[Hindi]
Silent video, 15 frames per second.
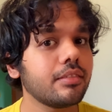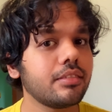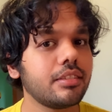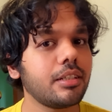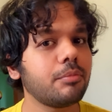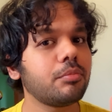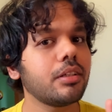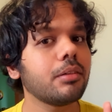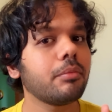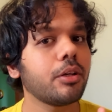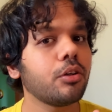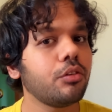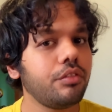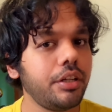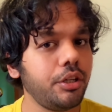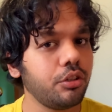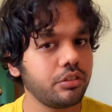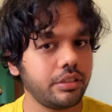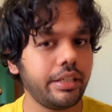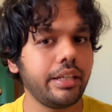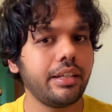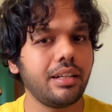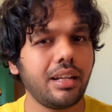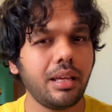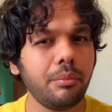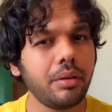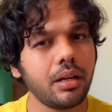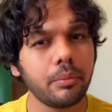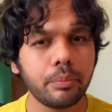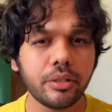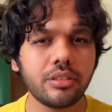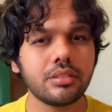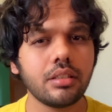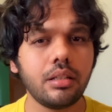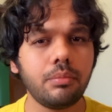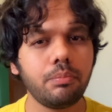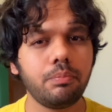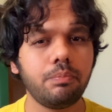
जब तक मेरे को वीडियोस नहीं करना है मेरा पर्सनल